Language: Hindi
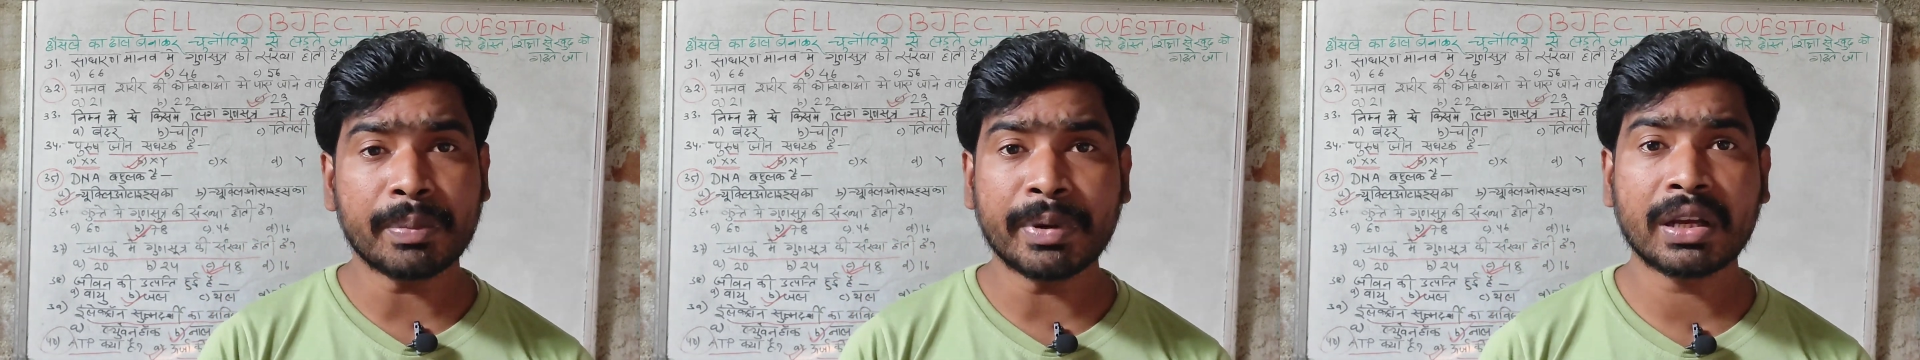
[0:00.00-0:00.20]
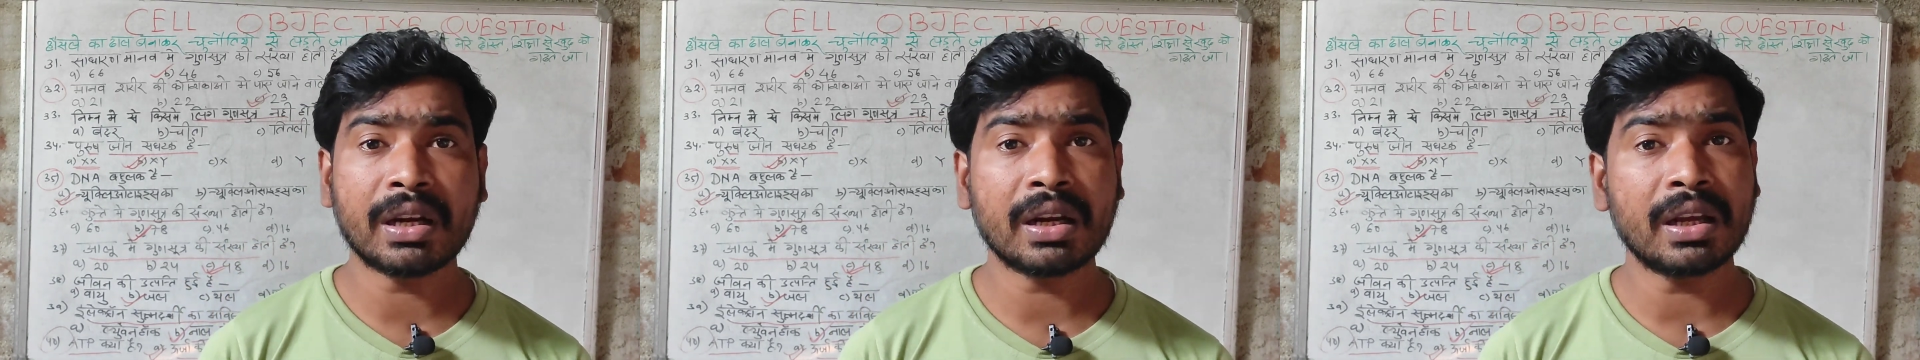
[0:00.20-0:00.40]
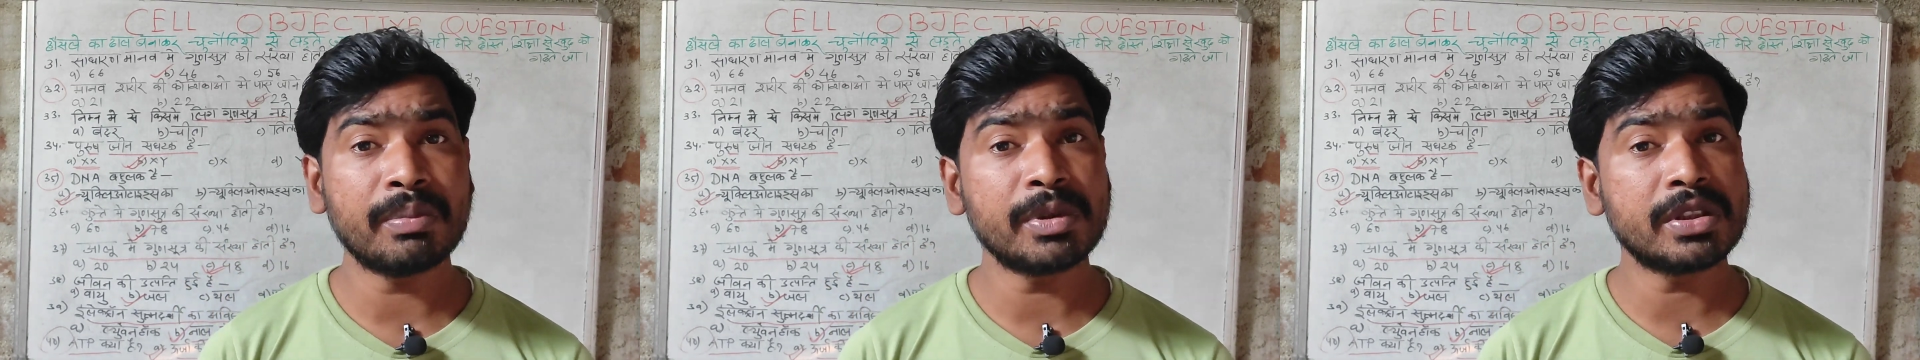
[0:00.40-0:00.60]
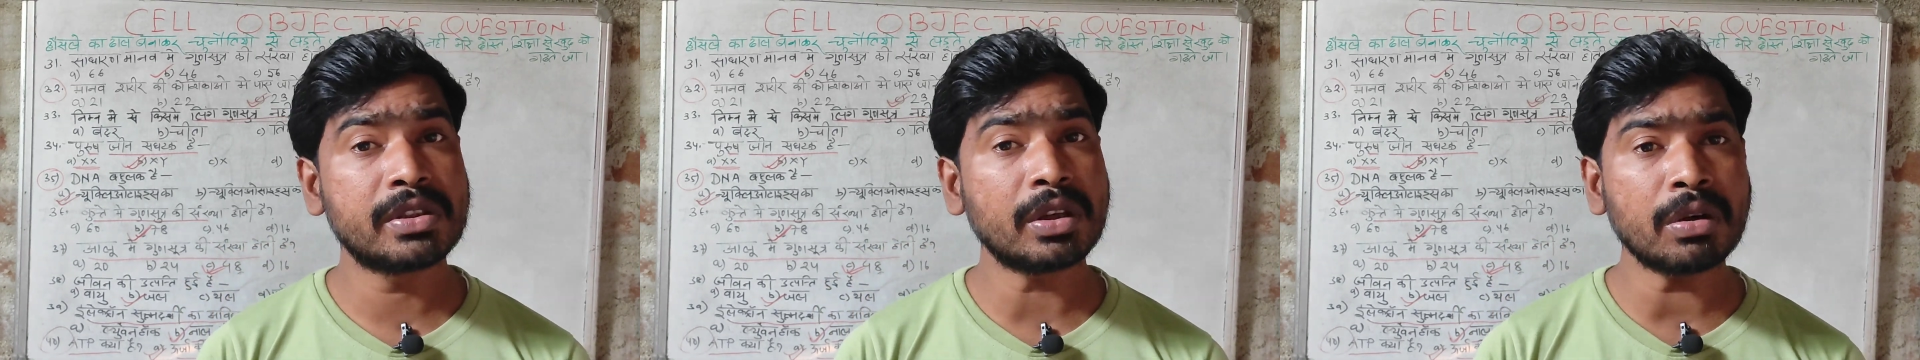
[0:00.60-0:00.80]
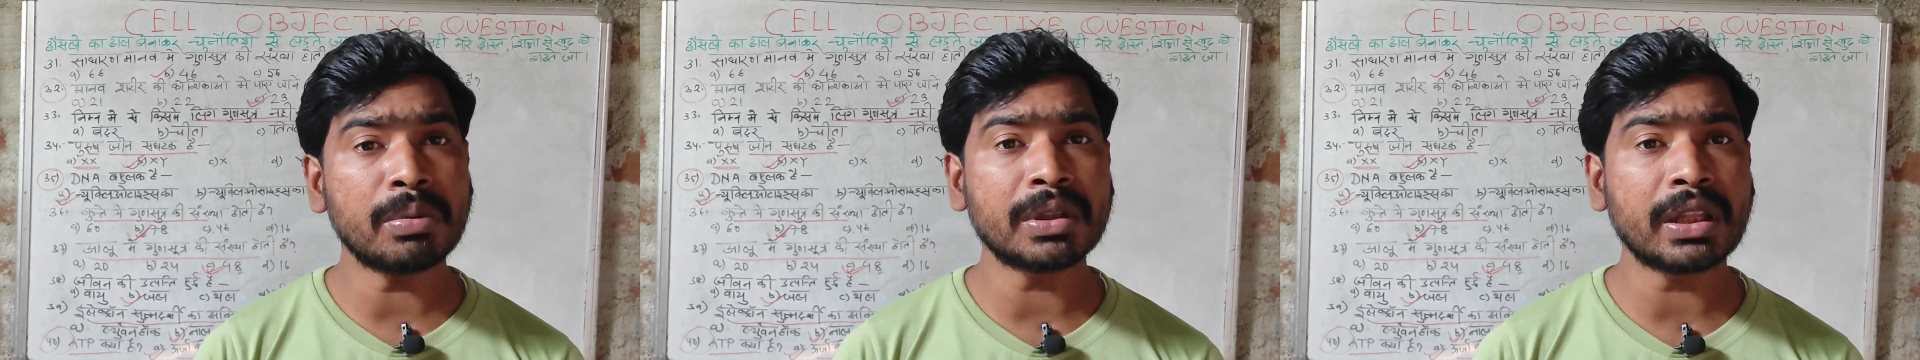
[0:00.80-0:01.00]
कमेंट करके हमें
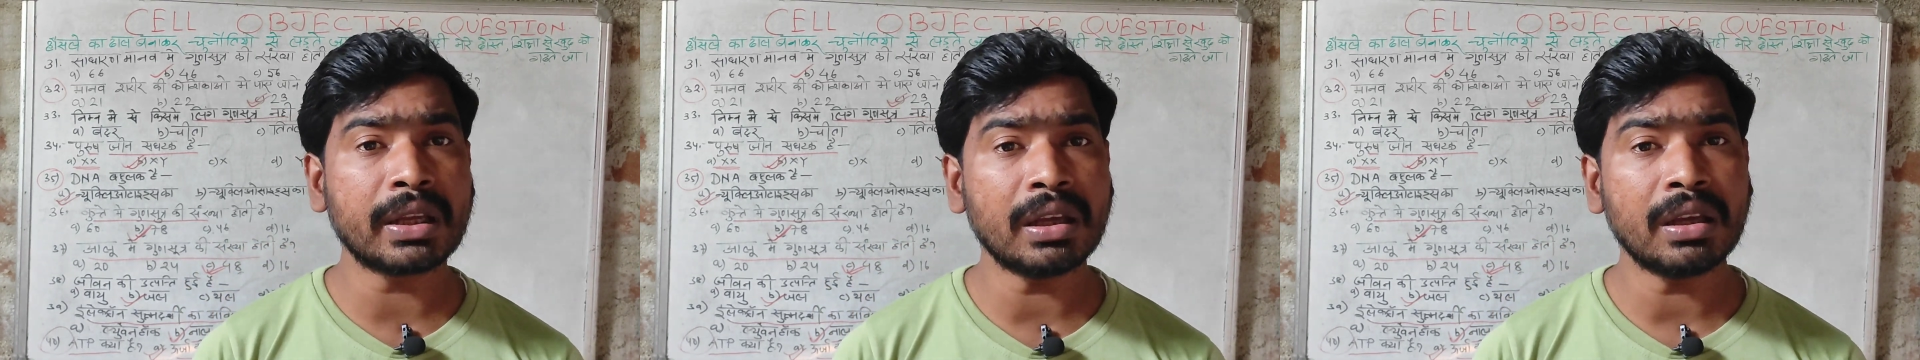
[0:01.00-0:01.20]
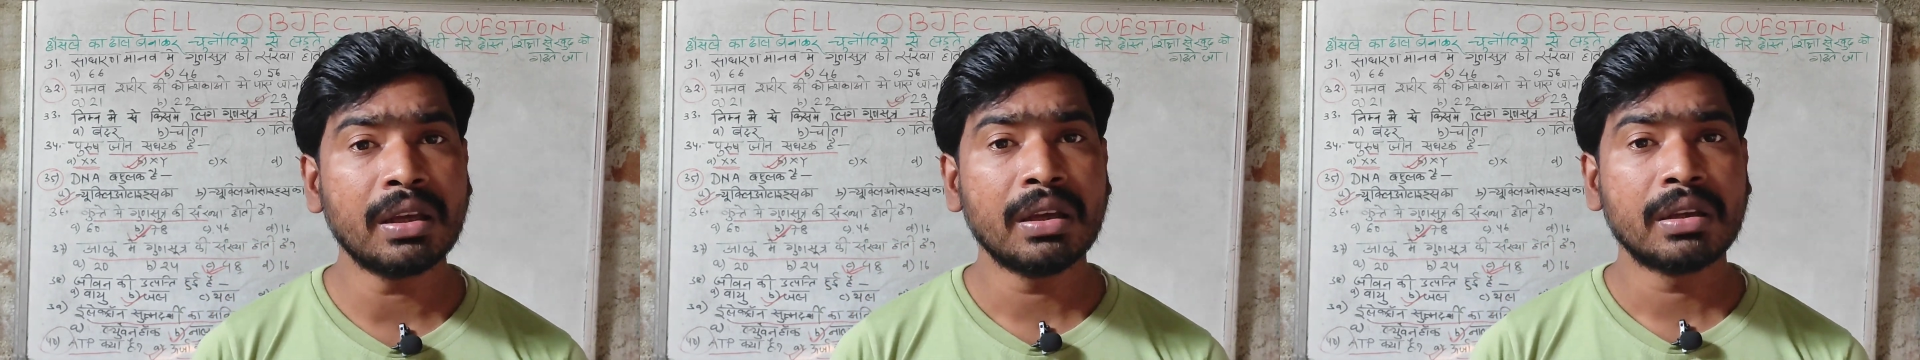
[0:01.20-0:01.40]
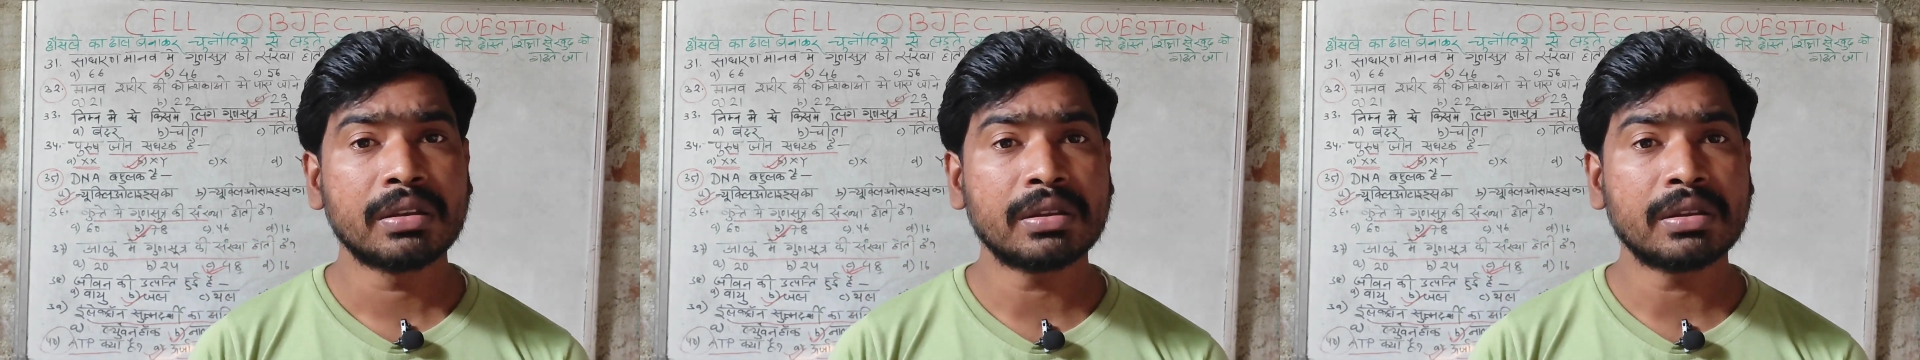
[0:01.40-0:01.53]
ज़रूर बताइए